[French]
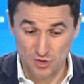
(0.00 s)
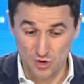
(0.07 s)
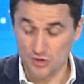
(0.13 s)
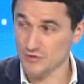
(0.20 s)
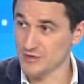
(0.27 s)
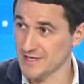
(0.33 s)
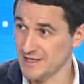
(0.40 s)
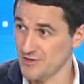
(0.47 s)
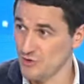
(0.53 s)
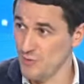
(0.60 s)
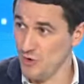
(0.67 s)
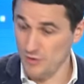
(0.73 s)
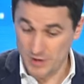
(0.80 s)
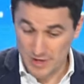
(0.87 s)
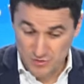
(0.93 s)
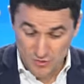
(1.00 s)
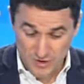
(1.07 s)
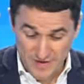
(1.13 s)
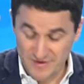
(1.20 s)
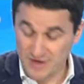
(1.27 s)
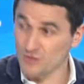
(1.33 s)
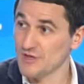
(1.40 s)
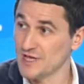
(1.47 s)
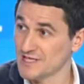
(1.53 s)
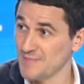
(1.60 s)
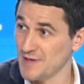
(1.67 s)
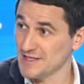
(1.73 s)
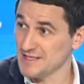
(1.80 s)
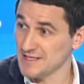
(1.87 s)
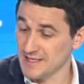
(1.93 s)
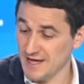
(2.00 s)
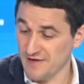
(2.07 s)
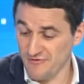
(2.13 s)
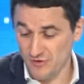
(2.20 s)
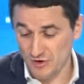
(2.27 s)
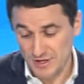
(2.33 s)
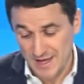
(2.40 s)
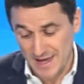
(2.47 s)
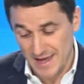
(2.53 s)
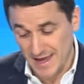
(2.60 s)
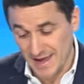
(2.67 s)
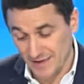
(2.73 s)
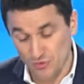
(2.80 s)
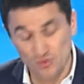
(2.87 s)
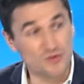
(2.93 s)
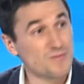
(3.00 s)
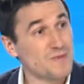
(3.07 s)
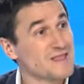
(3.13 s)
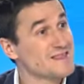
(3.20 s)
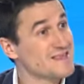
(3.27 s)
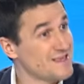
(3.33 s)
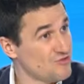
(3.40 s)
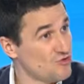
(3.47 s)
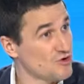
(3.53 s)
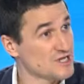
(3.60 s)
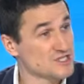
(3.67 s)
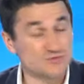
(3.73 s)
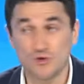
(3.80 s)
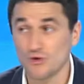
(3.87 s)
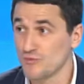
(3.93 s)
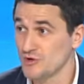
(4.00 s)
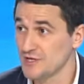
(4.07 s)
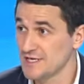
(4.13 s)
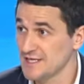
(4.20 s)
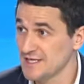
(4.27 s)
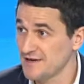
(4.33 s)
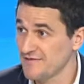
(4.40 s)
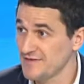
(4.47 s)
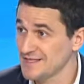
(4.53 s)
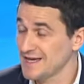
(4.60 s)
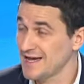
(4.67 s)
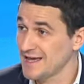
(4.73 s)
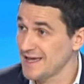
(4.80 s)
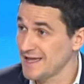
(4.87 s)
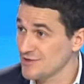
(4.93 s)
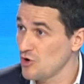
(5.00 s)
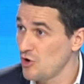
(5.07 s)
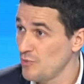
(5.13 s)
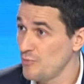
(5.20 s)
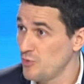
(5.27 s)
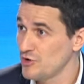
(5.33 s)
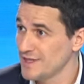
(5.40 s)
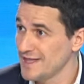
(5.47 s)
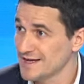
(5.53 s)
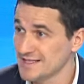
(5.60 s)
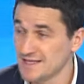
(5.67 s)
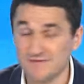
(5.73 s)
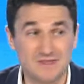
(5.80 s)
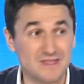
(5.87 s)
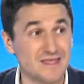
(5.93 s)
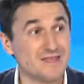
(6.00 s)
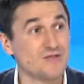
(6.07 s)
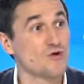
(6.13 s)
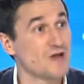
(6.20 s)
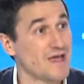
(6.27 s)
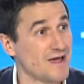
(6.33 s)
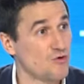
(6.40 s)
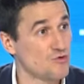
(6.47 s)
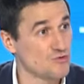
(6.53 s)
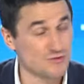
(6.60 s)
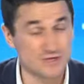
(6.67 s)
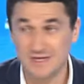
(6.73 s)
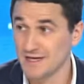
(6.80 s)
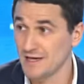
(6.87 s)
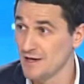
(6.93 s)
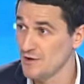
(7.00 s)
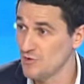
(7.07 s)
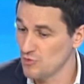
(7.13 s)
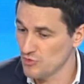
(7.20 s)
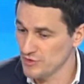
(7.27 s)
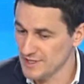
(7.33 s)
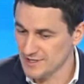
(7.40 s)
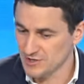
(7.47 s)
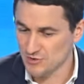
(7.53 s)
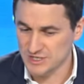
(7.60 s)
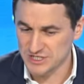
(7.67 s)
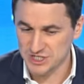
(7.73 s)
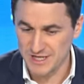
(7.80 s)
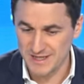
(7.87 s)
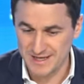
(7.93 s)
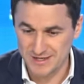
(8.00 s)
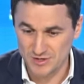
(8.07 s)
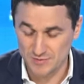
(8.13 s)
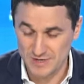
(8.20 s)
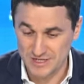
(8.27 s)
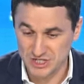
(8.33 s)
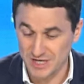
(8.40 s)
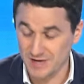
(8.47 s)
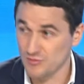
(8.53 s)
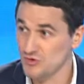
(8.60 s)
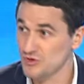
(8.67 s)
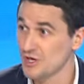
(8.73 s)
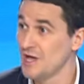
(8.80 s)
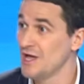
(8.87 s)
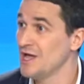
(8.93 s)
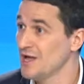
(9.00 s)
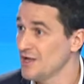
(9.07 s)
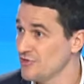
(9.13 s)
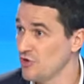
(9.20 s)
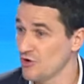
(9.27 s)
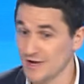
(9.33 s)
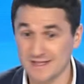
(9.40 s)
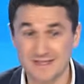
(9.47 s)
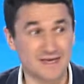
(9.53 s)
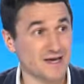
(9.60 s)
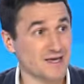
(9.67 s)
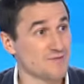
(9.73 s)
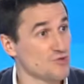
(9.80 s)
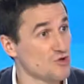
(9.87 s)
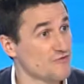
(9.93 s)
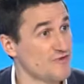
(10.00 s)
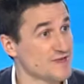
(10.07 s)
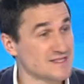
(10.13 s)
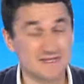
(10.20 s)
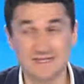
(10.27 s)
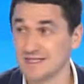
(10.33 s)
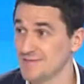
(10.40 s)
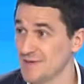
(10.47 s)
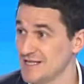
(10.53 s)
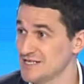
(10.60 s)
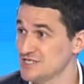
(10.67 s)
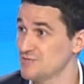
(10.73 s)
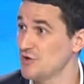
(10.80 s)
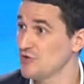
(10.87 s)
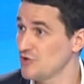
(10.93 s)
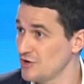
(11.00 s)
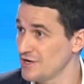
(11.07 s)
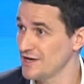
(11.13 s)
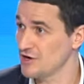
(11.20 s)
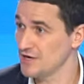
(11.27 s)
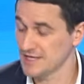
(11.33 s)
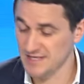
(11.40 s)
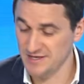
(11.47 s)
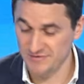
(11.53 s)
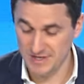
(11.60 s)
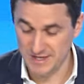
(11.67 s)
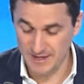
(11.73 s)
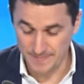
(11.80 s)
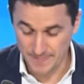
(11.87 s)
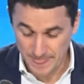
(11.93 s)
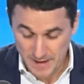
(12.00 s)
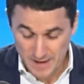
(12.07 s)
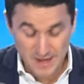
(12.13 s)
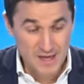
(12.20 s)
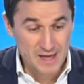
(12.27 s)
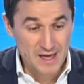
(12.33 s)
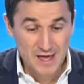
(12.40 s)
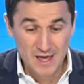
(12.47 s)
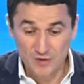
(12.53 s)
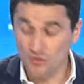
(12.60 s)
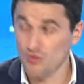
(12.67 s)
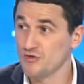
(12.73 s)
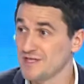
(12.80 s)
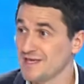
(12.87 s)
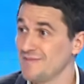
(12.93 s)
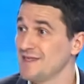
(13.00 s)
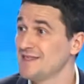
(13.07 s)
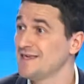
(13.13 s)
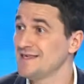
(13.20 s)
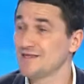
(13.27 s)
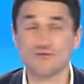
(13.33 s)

l'enseignement, donc avec une expertise très forte, et un autre métier de Richebourg Multiservice, quatre grands pôles d'activité dans l'aéronautique, où on est sur les chaînes d'assemblage d'Airbus, dans l'intérim, dans le facility management, dans les collectivités. Tous ces métiers sont